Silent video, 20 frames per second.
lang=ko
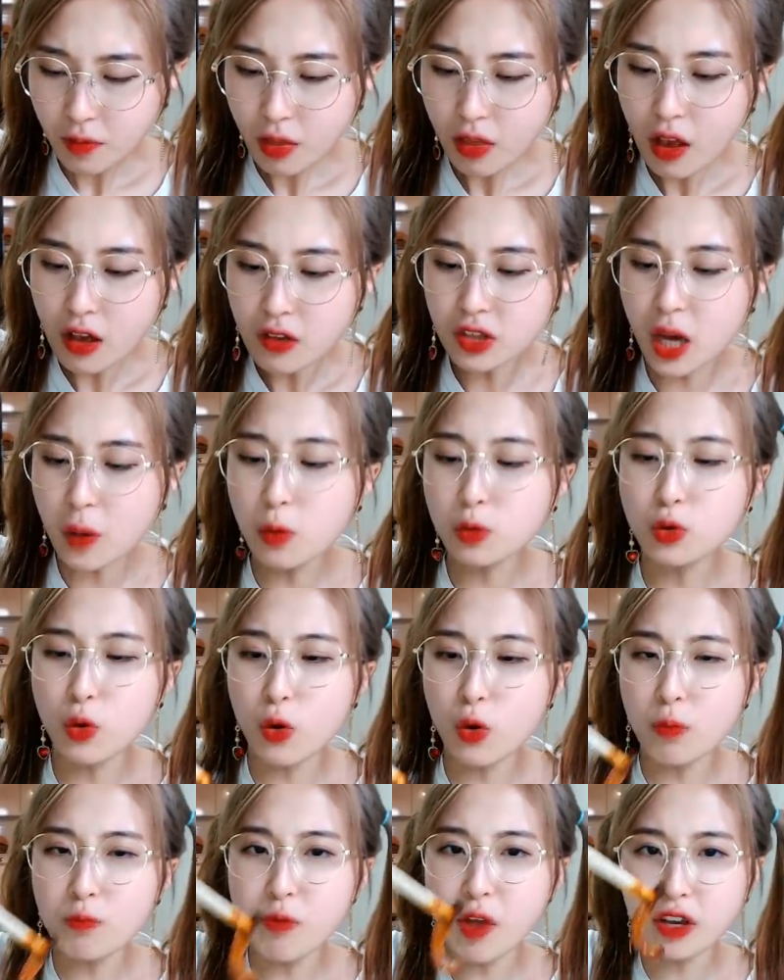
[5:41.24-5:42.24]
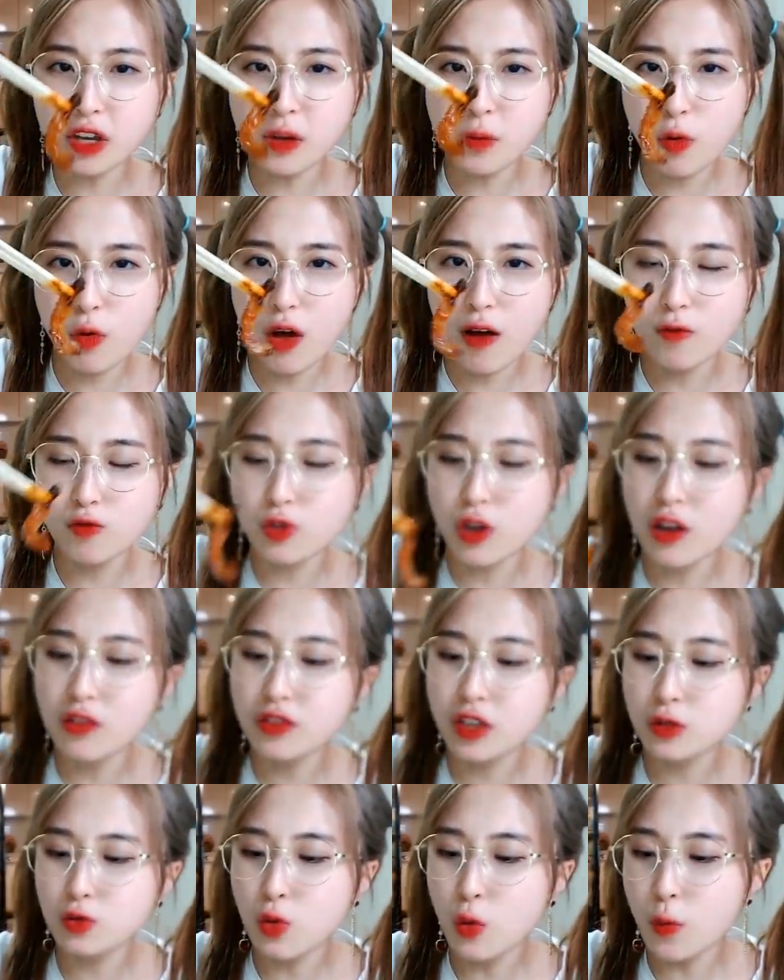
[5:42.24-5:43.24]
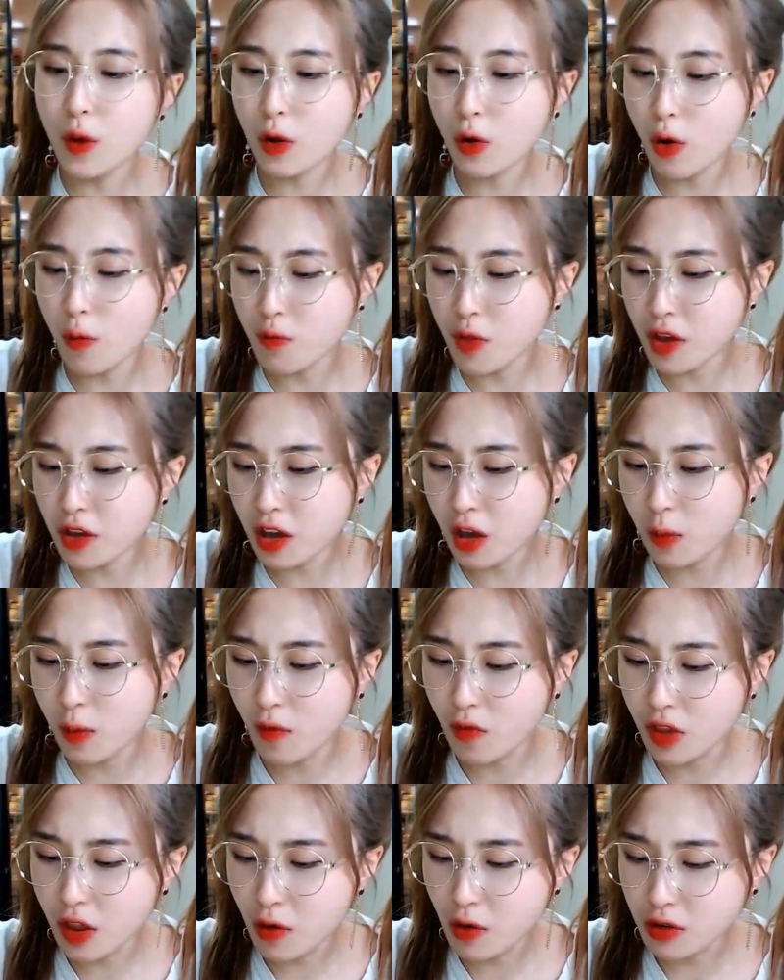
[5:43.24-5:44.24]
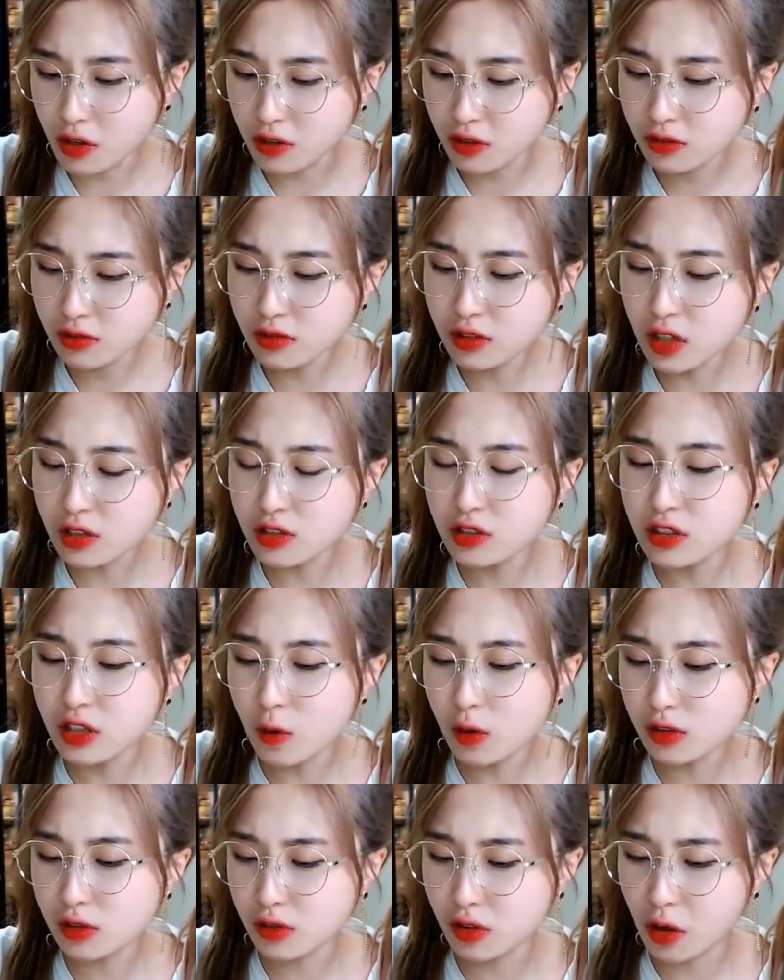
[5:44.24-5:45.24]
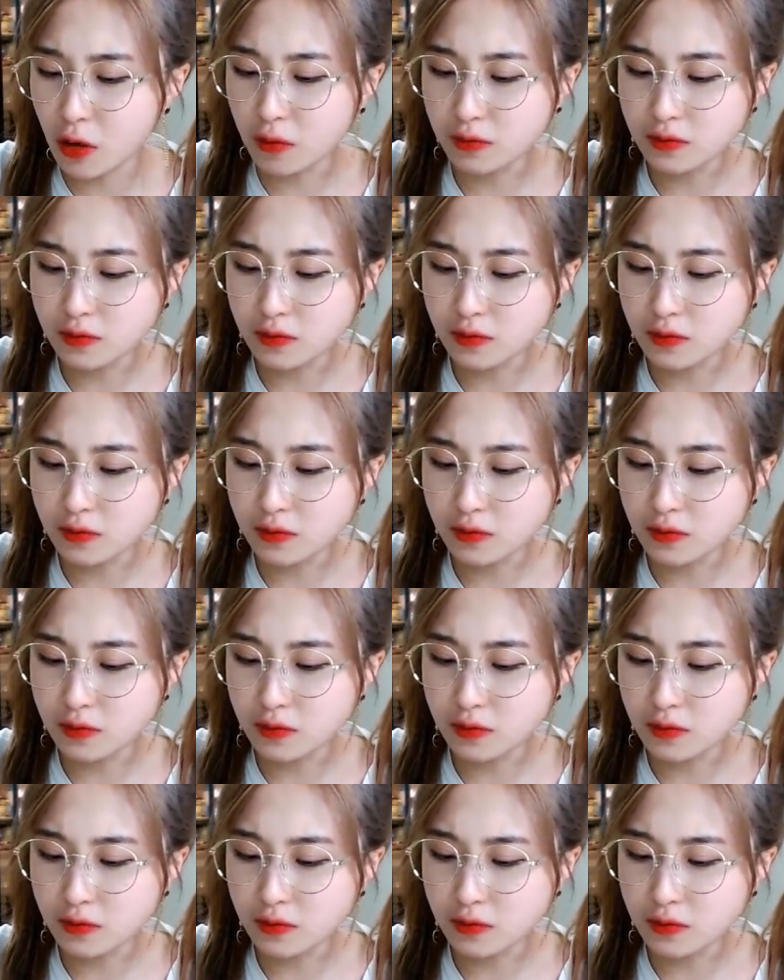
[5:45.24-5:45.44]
나 보통 껍데기 별로 안 좋아하는데 족발 껍데기가 맞네 여기는. 근데 진짜 맛있다.